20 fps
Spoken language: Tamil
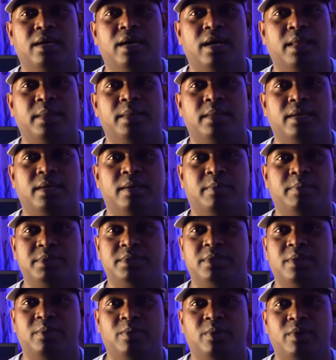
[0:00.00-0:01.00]
அந்த
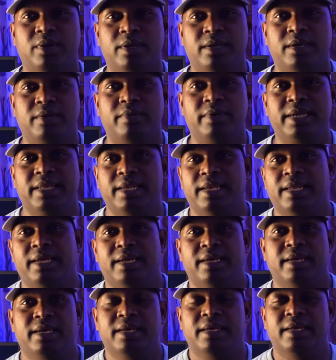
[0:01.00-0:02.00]
பிஸ்டன் புல்லுன்ற வண்டியில்
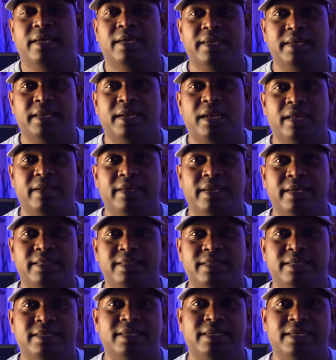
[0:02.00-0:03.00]
எல்லோரையும்
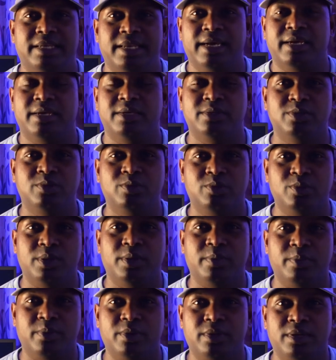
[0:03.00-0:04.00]
ஏற்றிட்டு லக்கேஜையும்
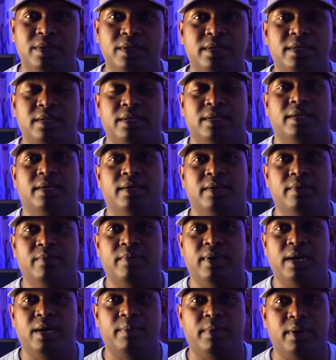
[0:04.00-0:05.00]
தூக்கி போட்டு
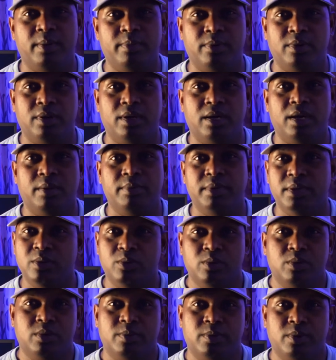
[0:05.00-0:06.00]
வாங்கப்பா போகலாம்
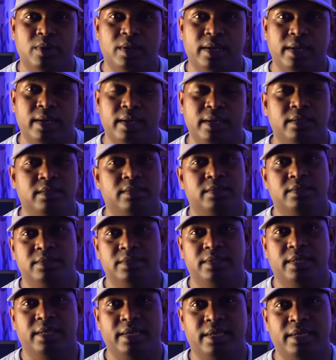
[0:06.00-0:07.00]
அப்படின்னு கூப்பிட்டு போனாங்க
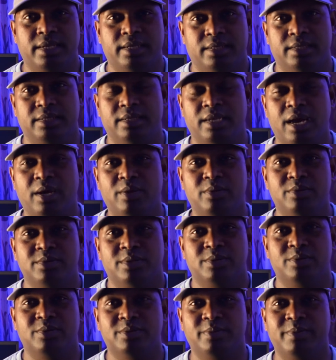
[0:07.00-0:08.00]
சரி
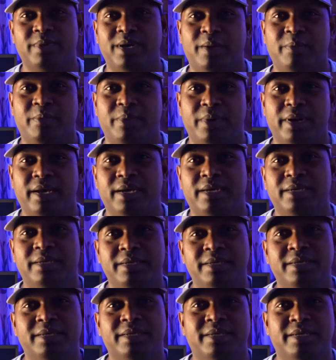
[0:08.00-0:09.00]
நாங்களும் சந்தோஷமாக அப்பாடா
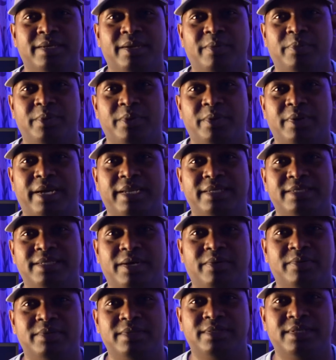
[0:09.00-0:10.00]
எப்படியோ
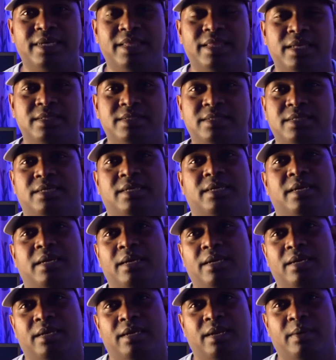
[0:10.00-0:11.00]
கடைசியாக வந்து சேர்ந்தாச்சு
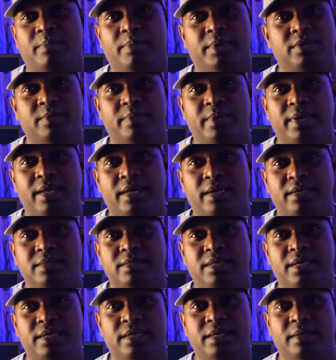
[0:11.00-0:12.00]
ஏன்னா பத்து மணி நேரம்
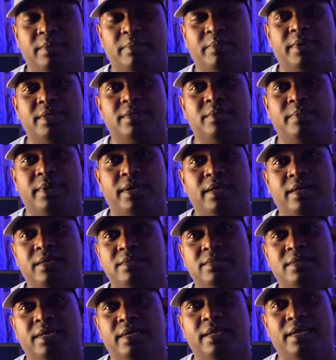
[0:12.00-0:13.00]
ஜேர்னி பத்து மணி
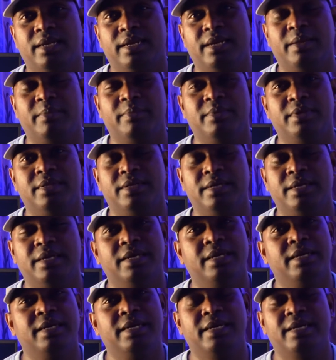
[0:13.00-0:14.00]
நேரம் ஜேர்னியில் நம்மளது
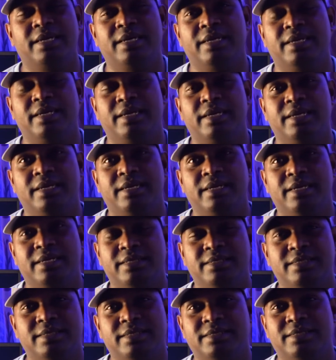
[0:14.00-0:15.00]
கிழி கிழின்னு
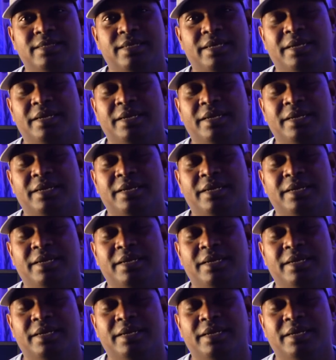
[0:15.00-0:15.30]
கிழிஞ்சிருச்சு